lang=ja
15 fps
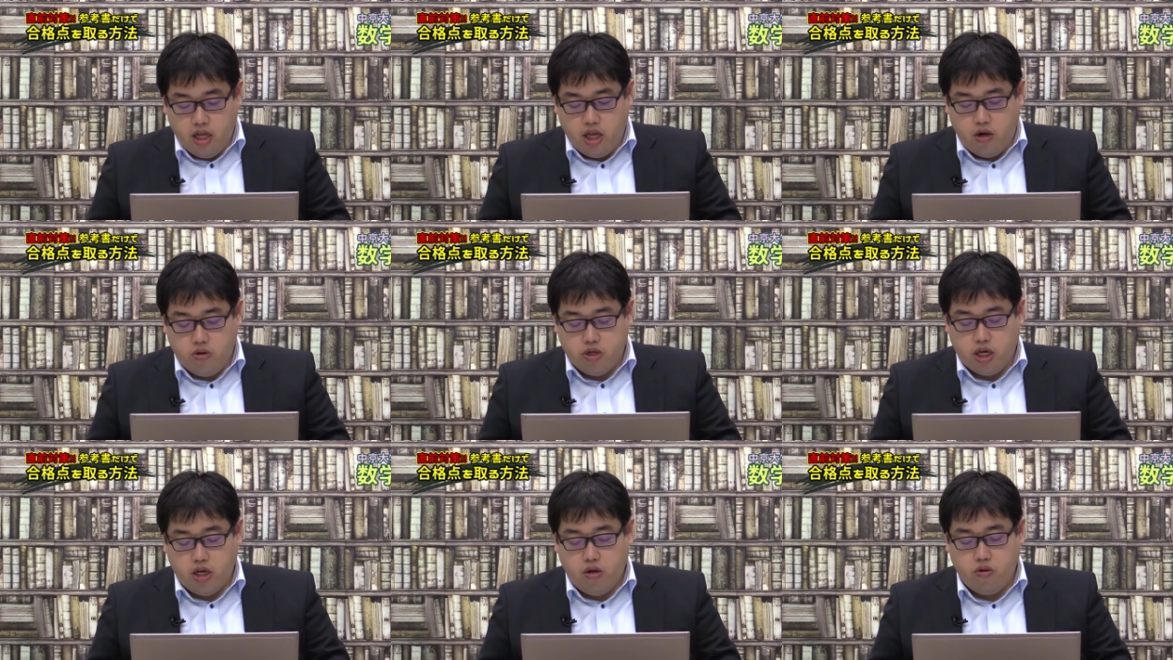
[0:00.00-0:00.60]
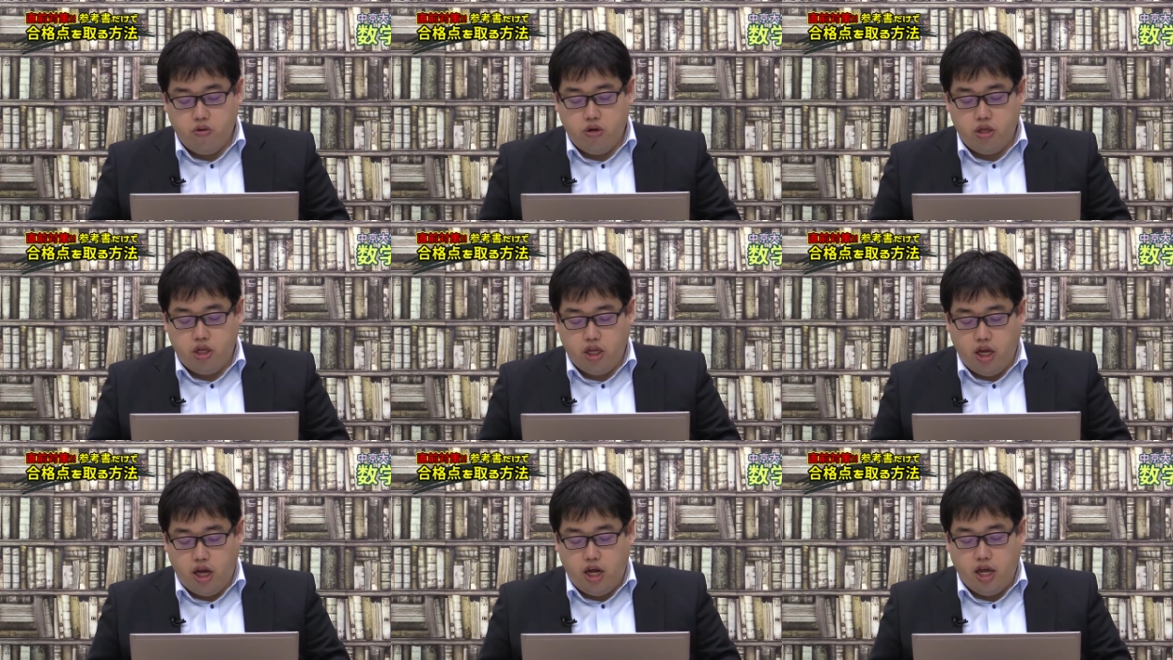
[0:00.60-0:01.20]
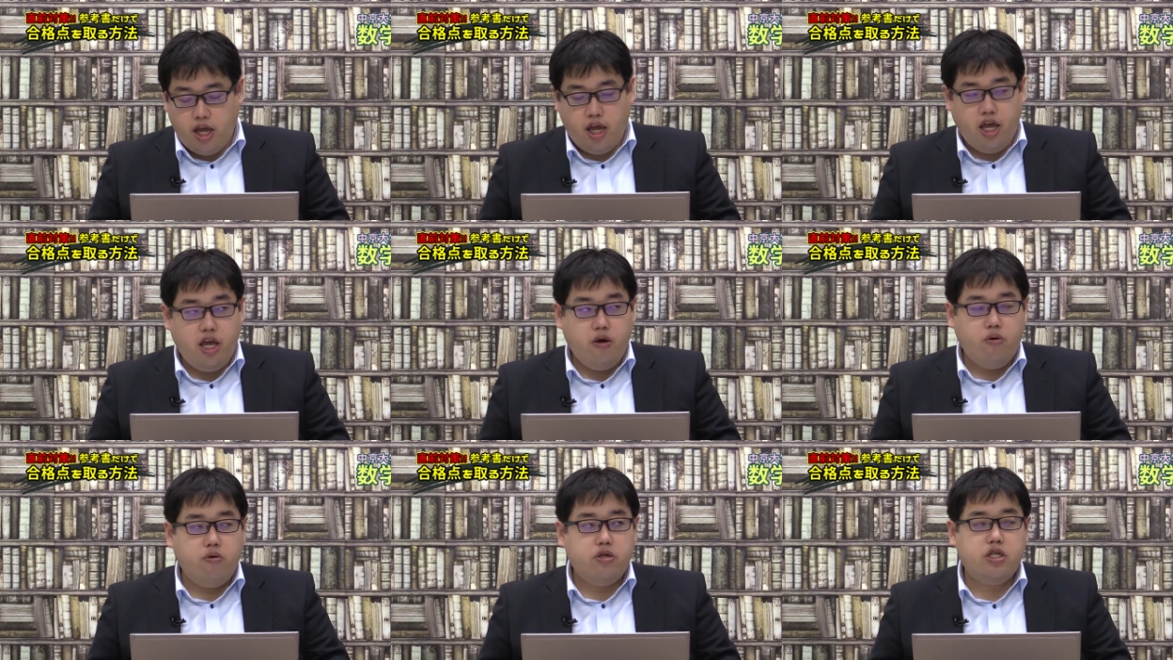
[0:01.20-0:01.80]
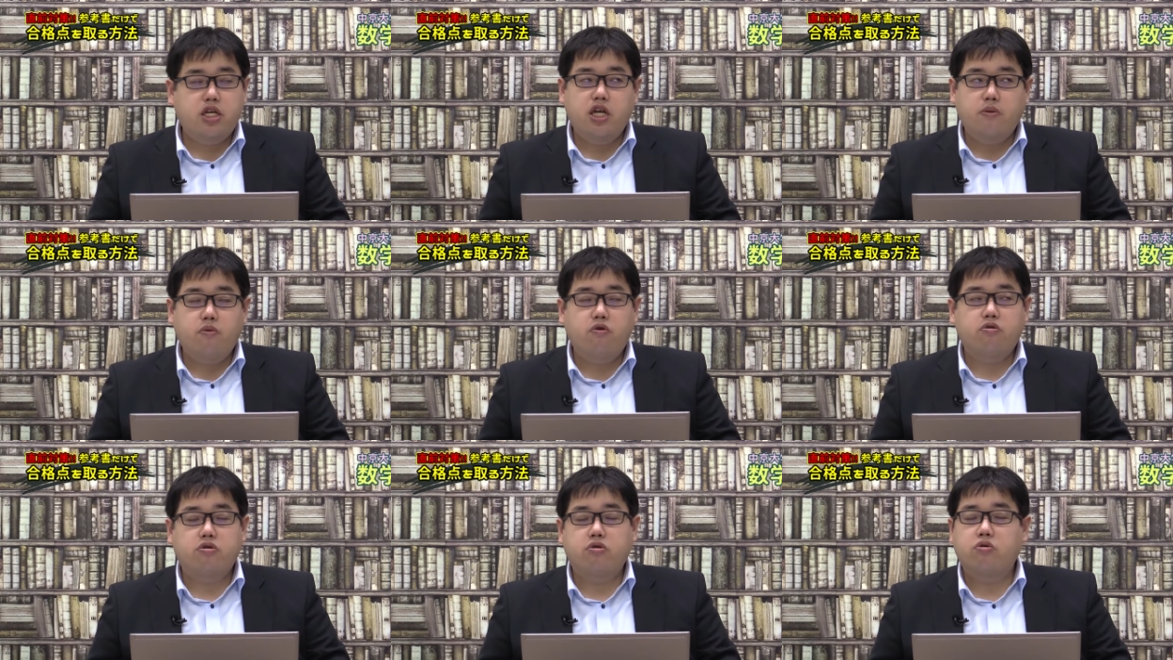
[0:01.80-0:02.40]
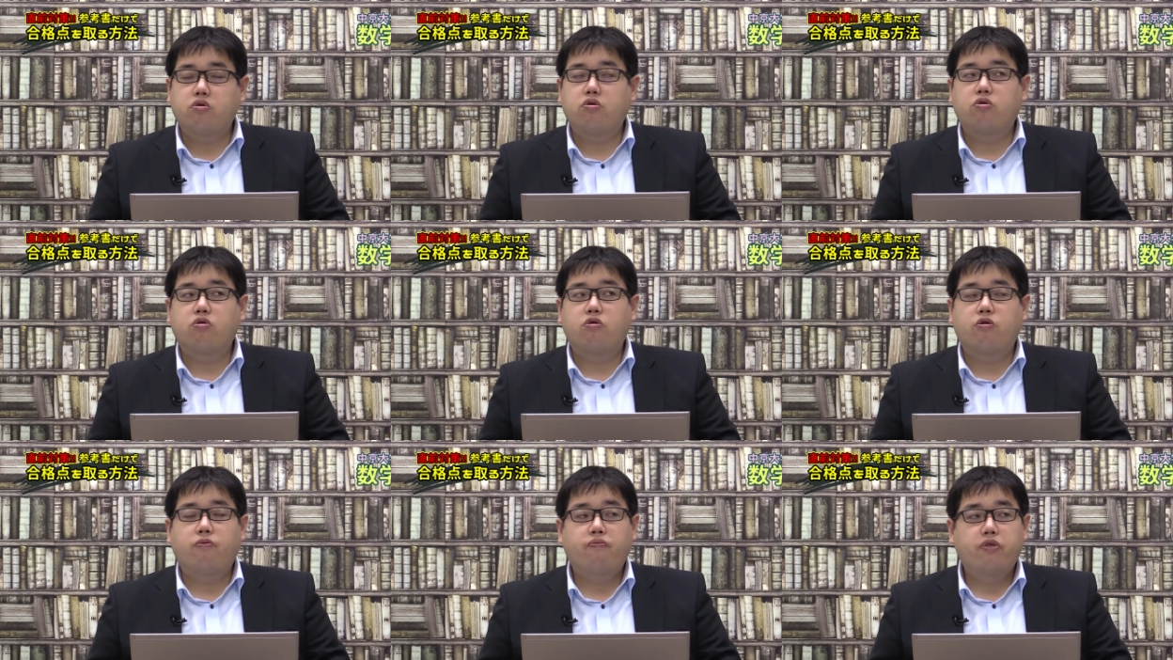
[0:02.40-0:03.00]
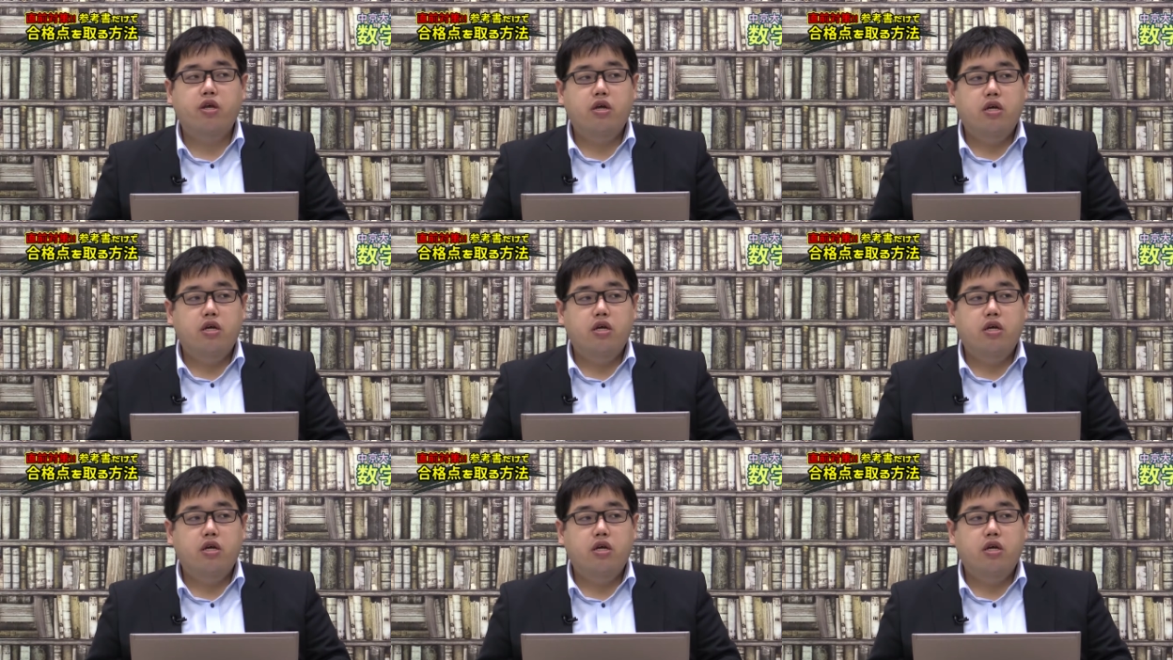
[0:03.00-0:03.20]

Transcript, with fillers: なお、先ほど言ってた、え A 方式でも、その、